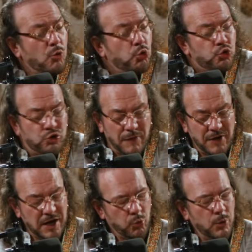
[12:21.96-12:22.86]

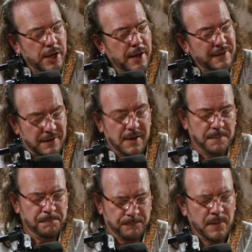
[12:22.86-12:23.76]
gustaba Julieta
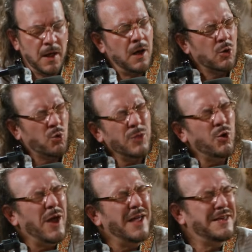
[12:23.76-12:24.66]

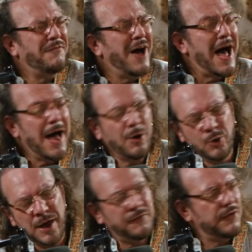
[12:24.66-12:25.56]
cuando la
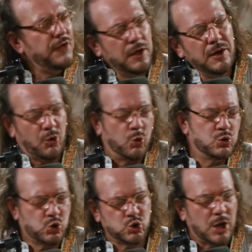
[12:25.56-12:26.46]
llevaron a vivir
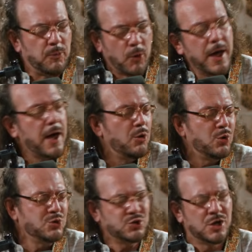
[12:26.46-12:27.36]
con sus abuelos,